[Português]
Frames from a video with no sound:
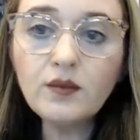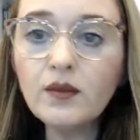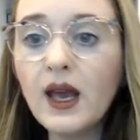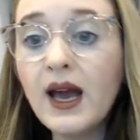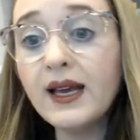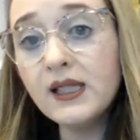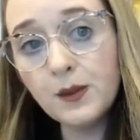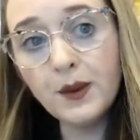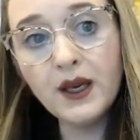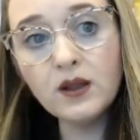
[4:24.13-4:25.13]
a
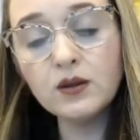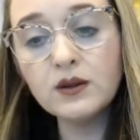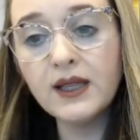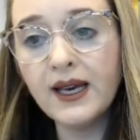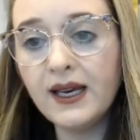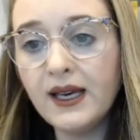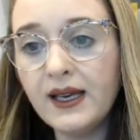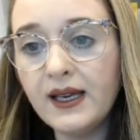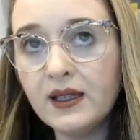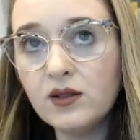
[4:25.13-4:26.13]
respeito, né,
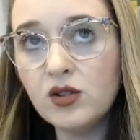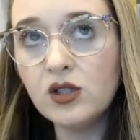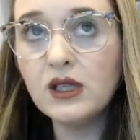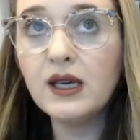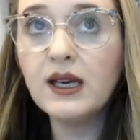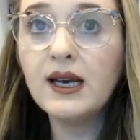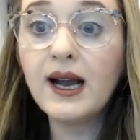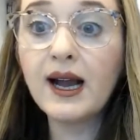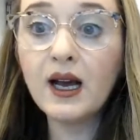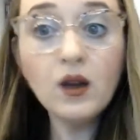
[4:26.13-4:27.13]
é, de
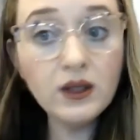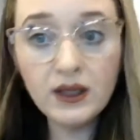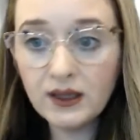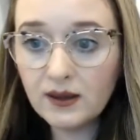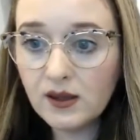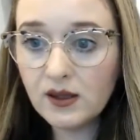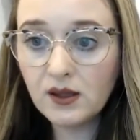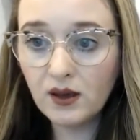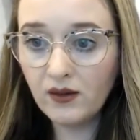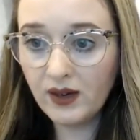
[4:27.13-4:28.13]
calorias
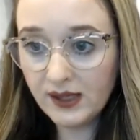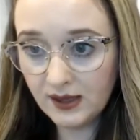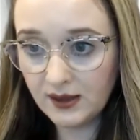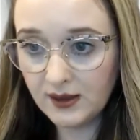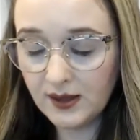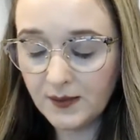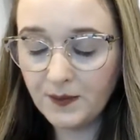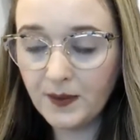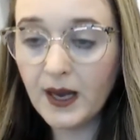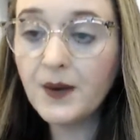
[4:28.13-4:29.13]
vazias,
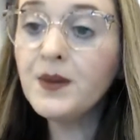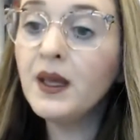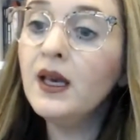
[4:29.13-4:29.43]
tá?